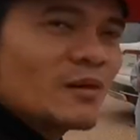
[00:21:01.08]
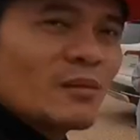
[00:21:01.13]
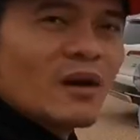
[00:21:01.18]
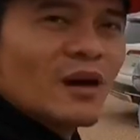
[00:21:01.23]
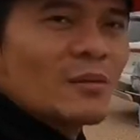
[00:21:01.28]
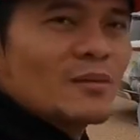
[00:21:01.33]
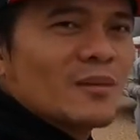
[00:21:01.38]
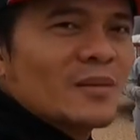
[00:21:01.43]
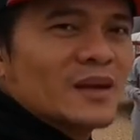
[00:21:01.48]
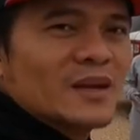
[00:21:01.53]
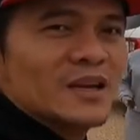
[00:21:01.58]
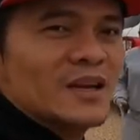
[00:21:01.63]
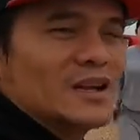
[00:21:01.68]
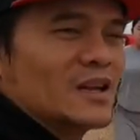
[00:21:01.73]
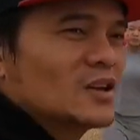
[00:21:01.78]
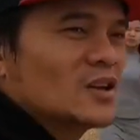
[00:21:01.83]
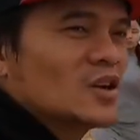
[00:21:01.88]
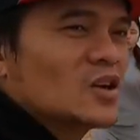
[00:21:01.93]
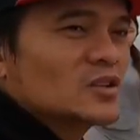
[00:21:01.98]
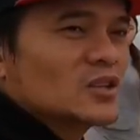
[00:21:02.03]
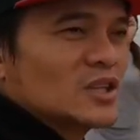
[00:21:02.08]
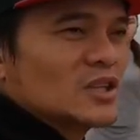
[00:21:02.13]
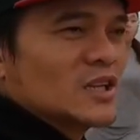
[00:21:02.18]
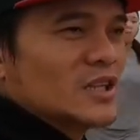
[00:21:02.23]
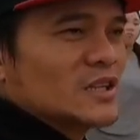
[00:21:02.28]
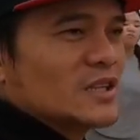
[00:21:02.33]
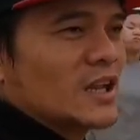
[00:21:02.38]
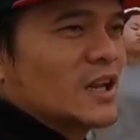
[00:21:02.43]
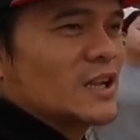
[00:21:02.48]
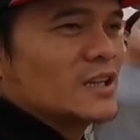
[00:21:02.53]
naman kami maliligo.
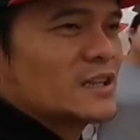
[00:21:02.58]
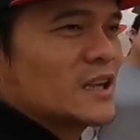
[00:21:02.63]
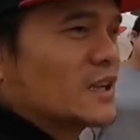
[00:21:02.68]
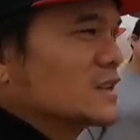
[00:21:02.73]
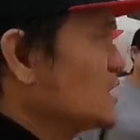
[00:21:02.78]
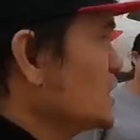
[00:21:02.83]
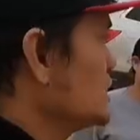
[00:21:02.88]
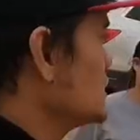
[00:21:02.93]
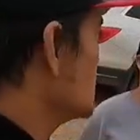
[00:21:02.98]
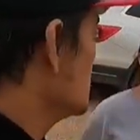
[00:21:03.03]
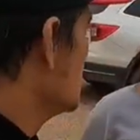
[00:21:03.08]
Titignan lang natin.